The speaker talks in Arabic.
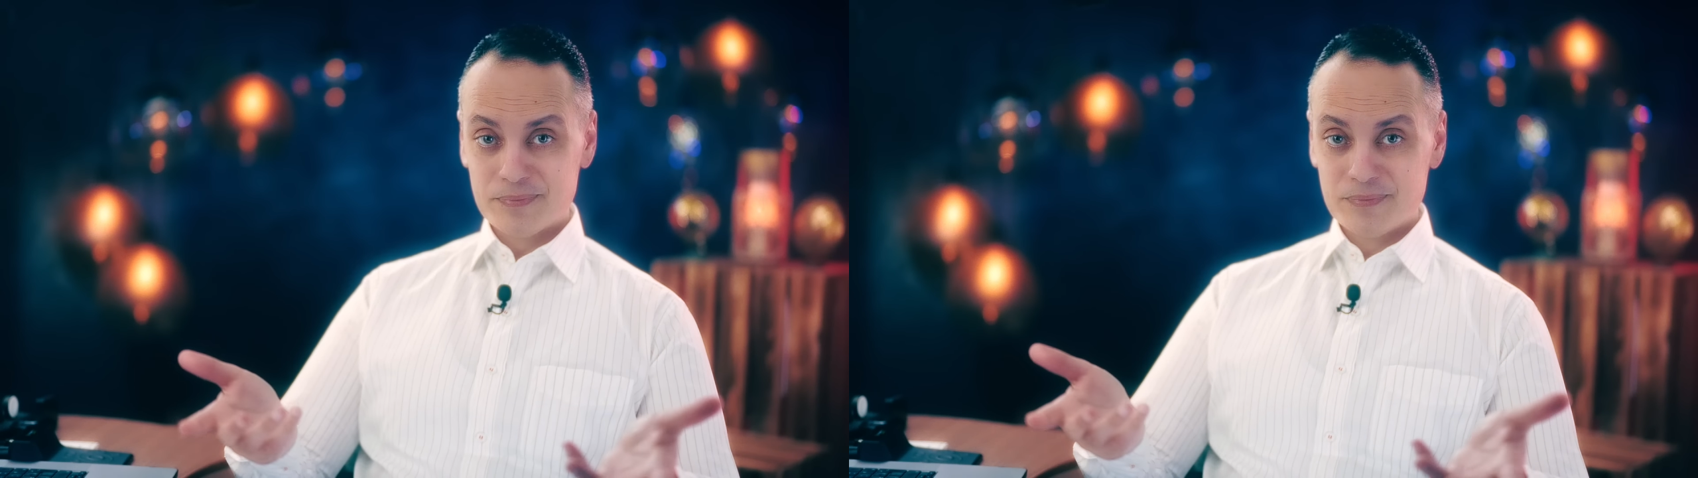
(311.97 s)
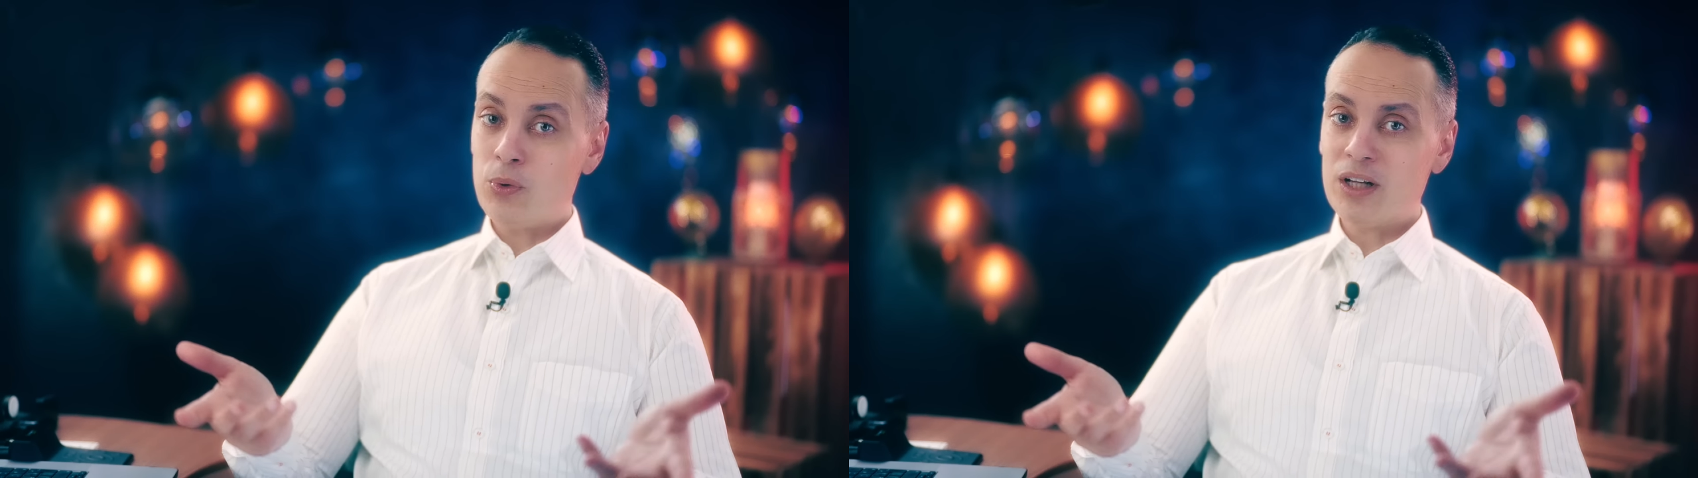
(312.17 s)

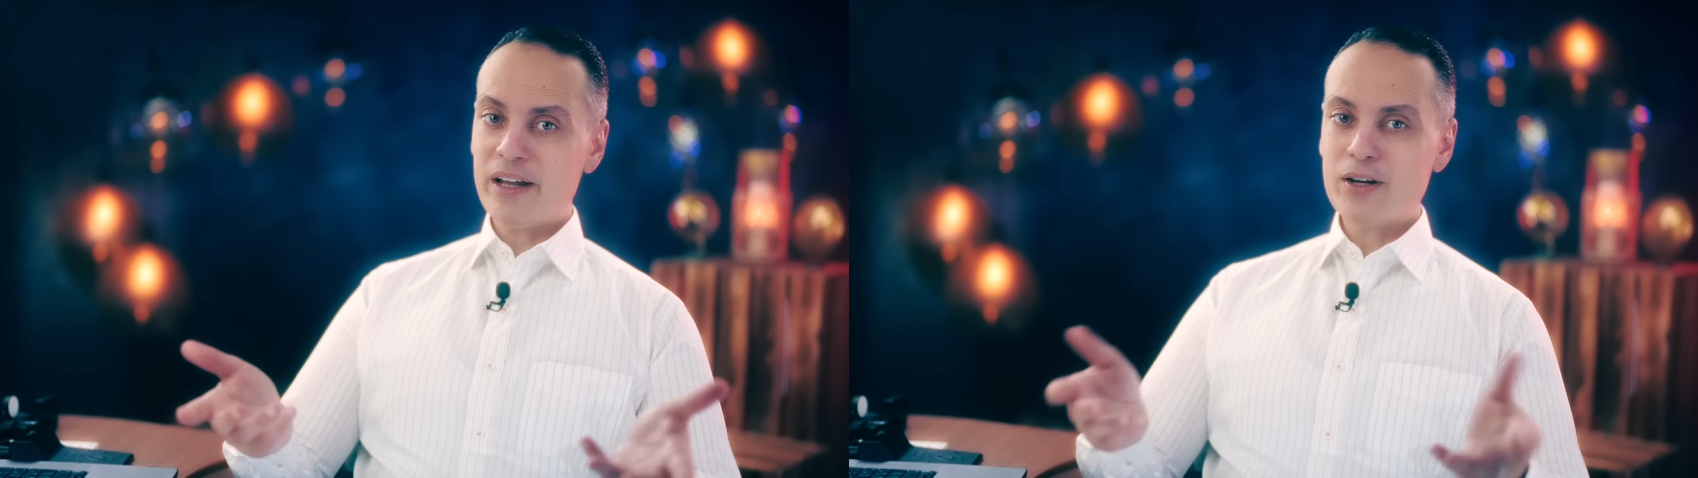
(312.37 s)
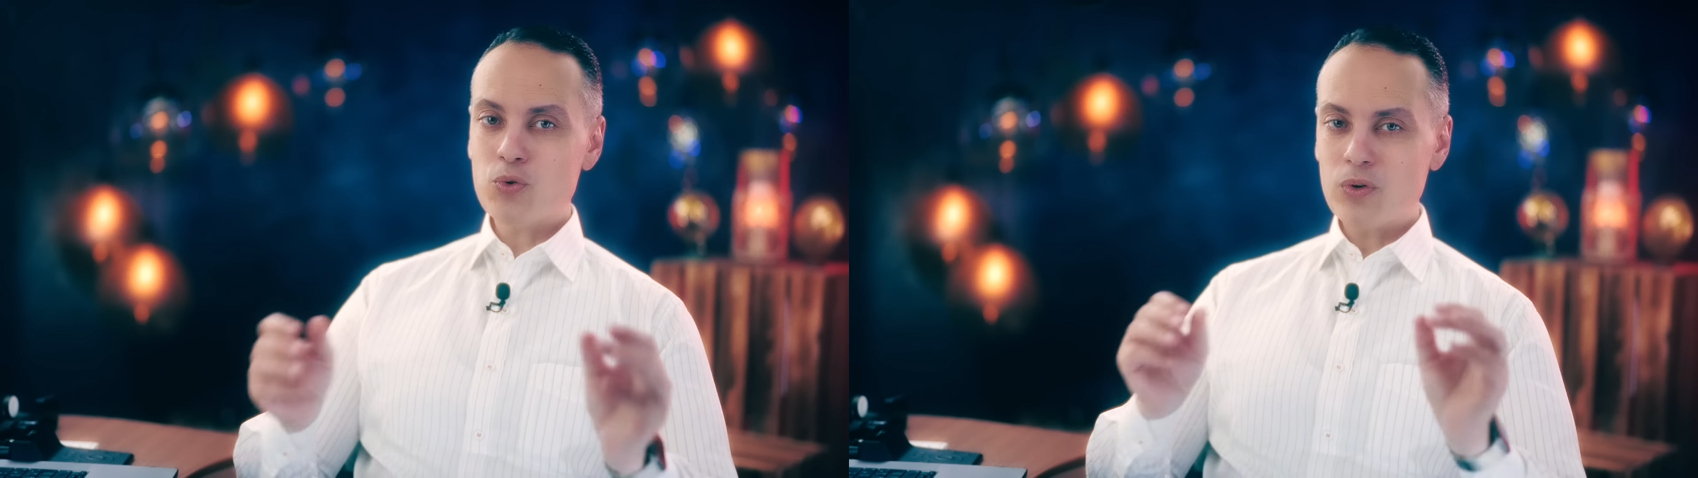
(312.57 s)
وان
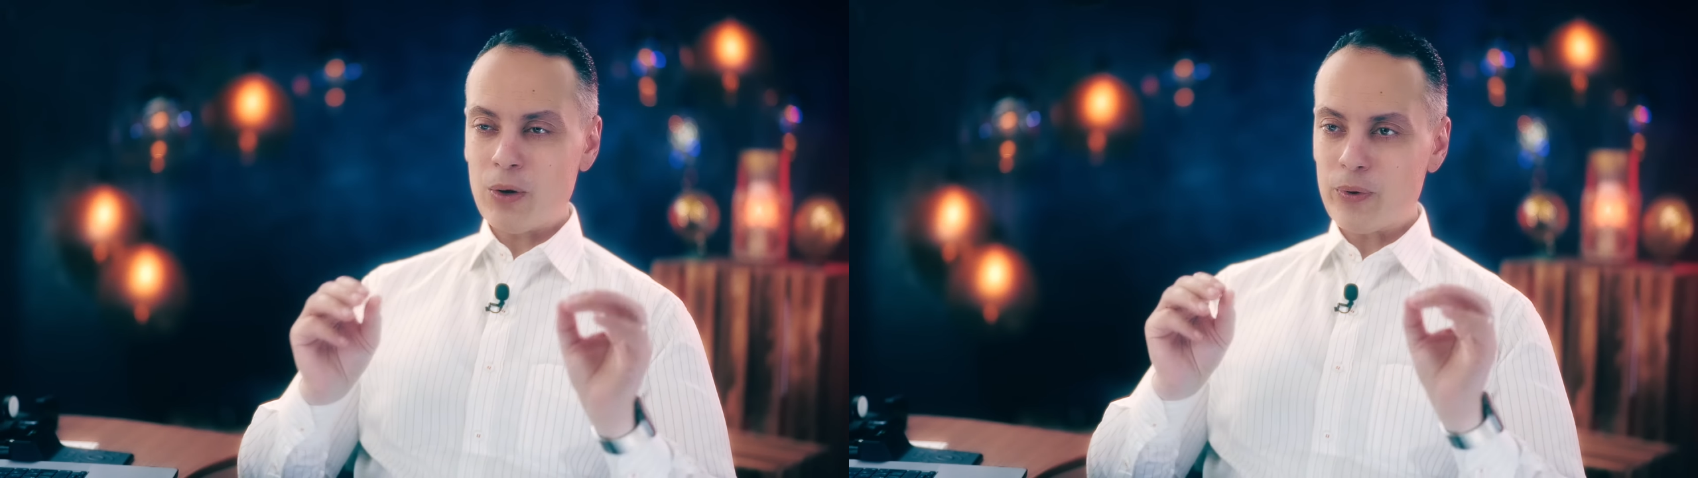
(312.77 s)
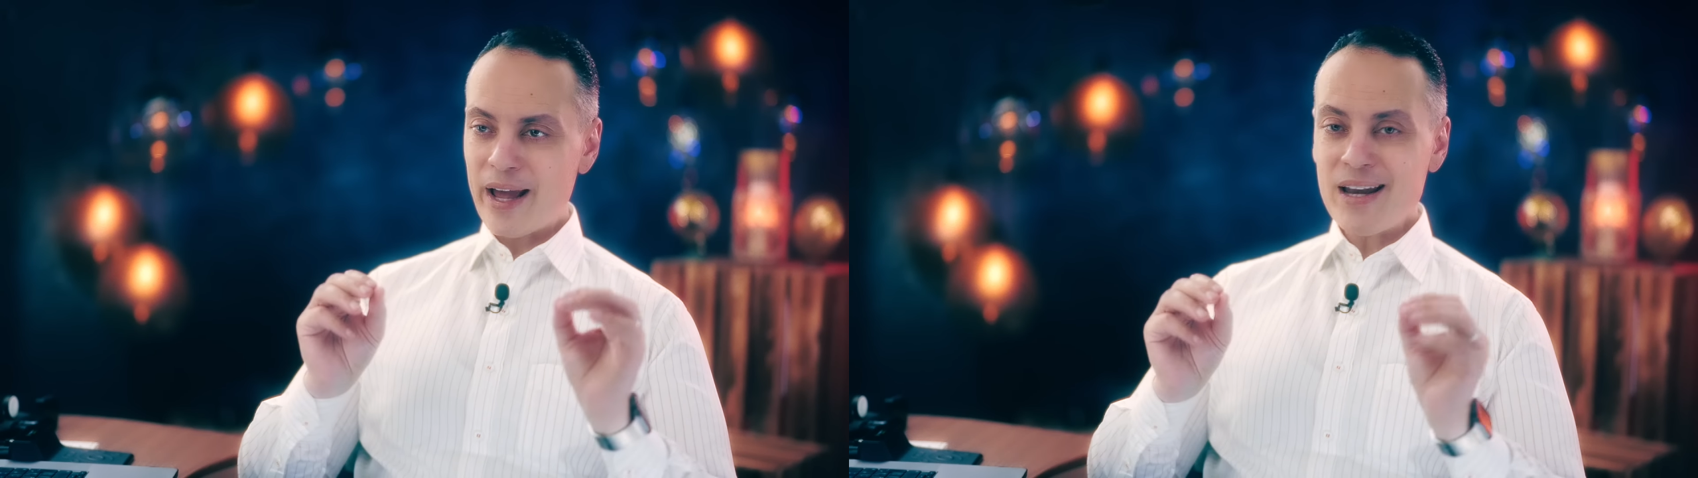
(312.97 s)
واضح انه
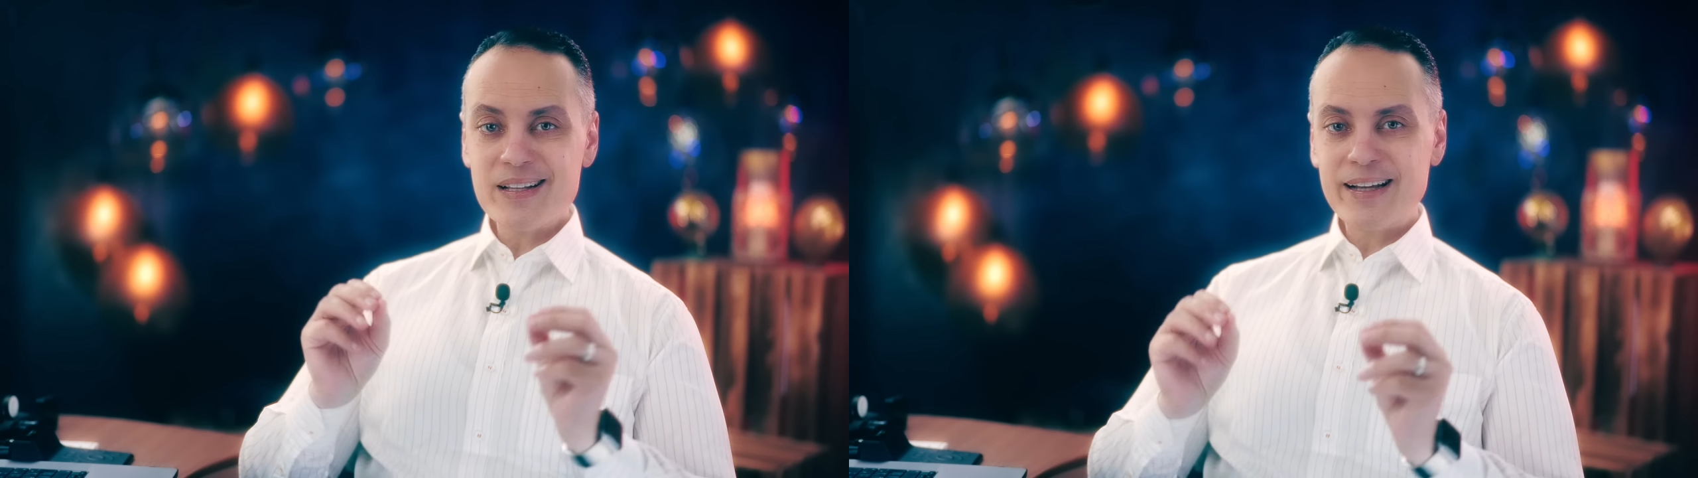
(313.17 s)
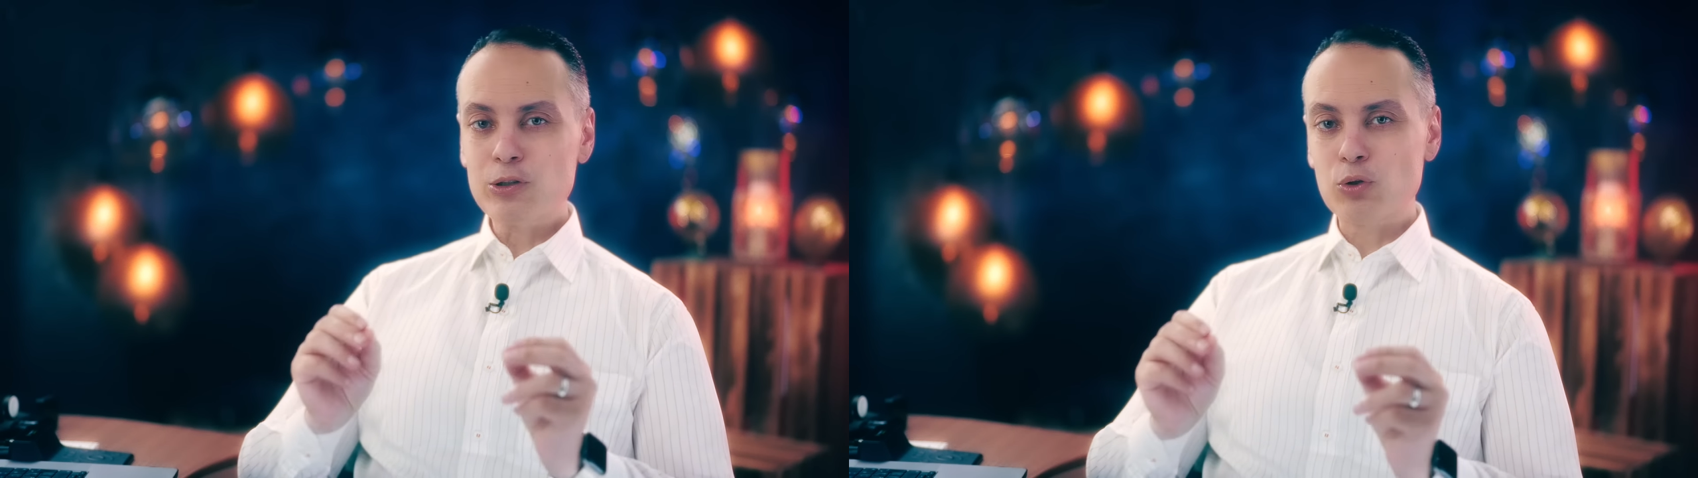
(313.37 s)
لو
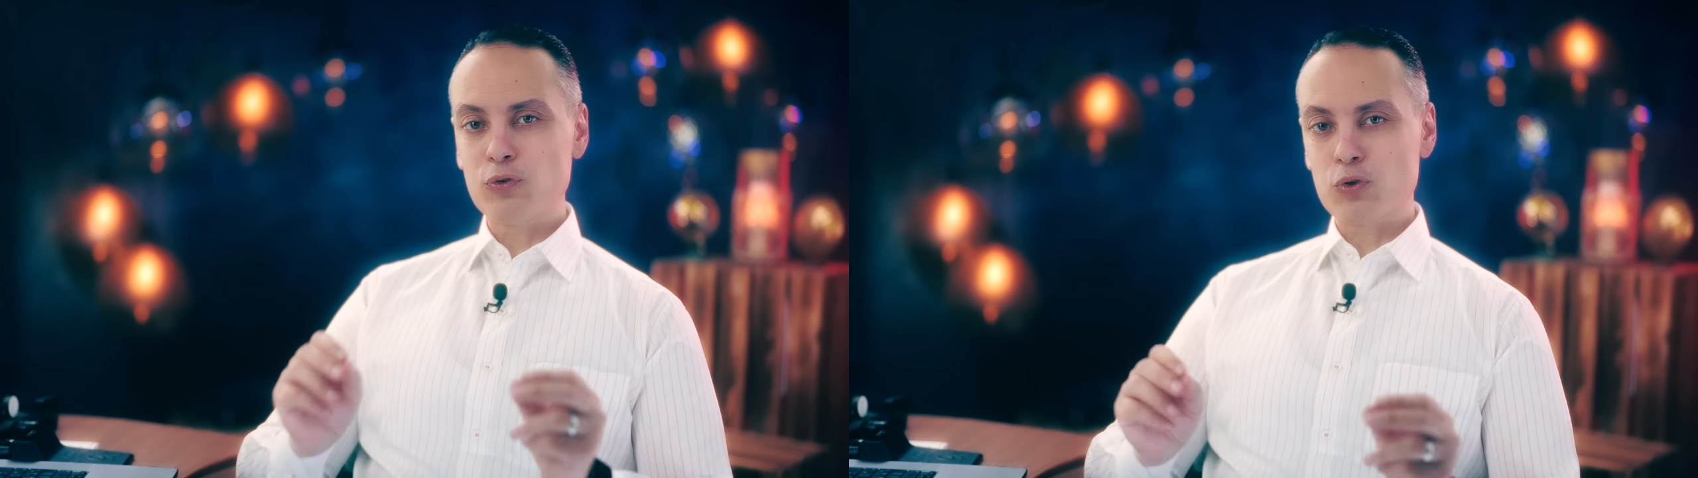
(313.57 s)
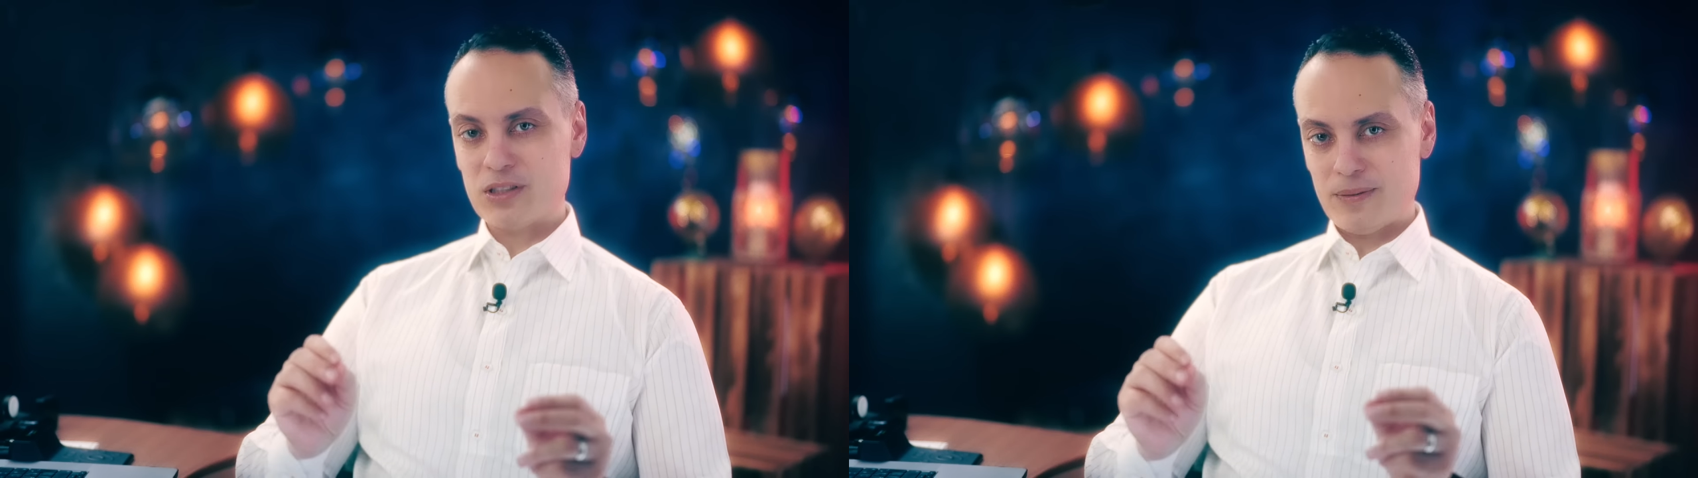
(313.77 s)
كانت جات له
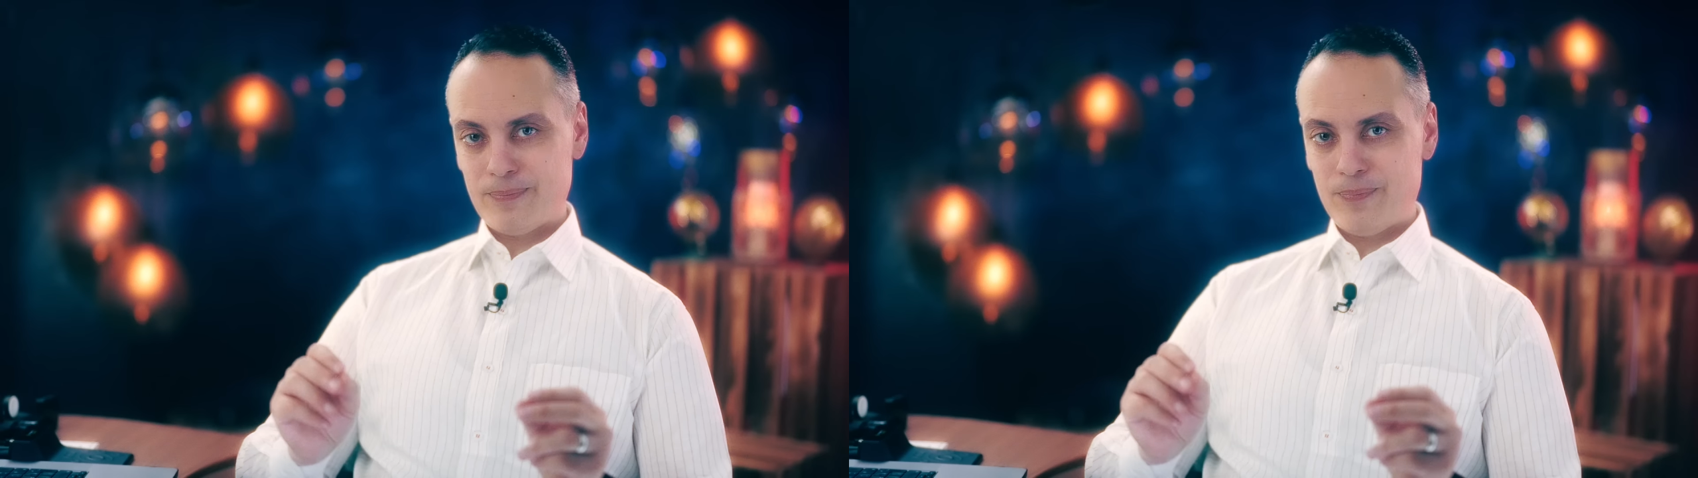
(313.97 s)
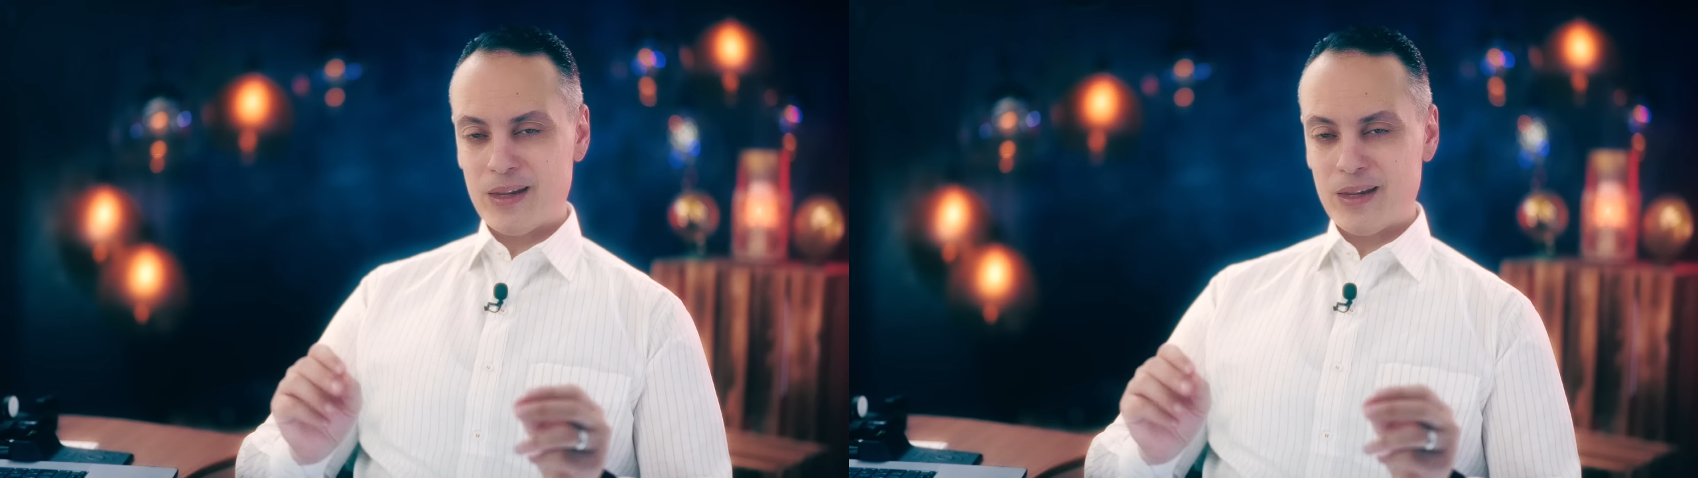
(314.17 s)
الفرصه